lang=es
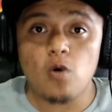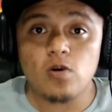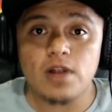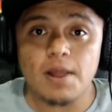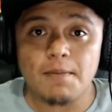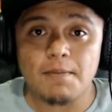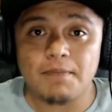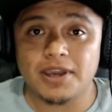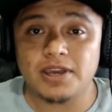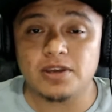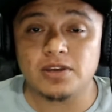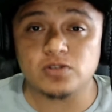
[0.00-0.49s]

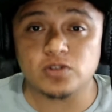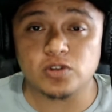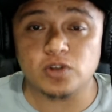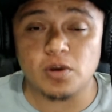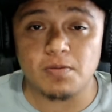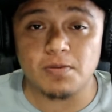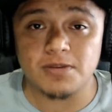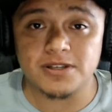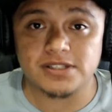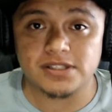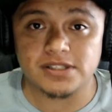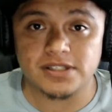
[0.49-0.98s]
Hola
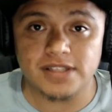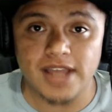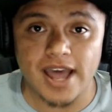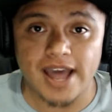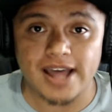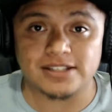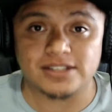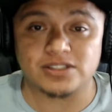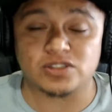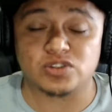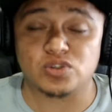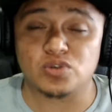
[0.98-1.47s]
pequeños, ¿cómo
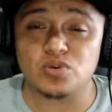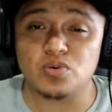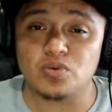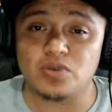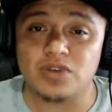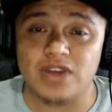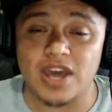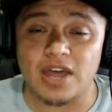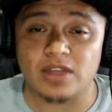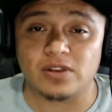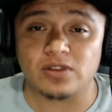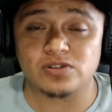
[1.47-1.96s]
están? Soy
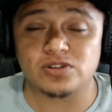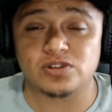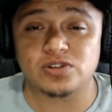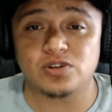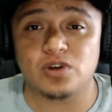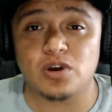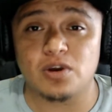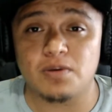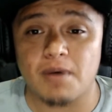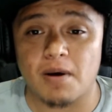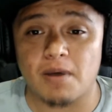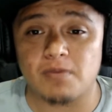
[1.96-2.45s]

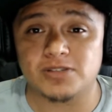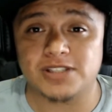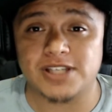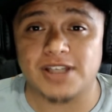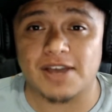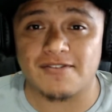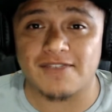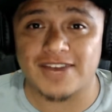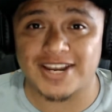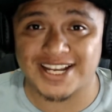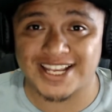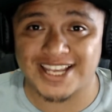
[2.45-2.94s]
Ukeados y hoy
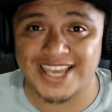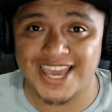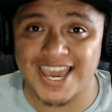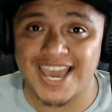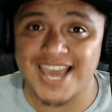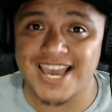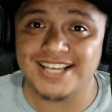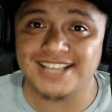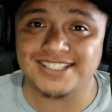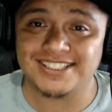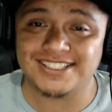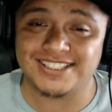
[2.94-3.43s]
vamos a ver
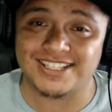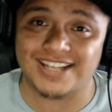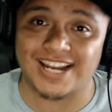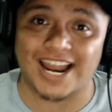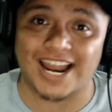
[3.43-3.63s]
qué es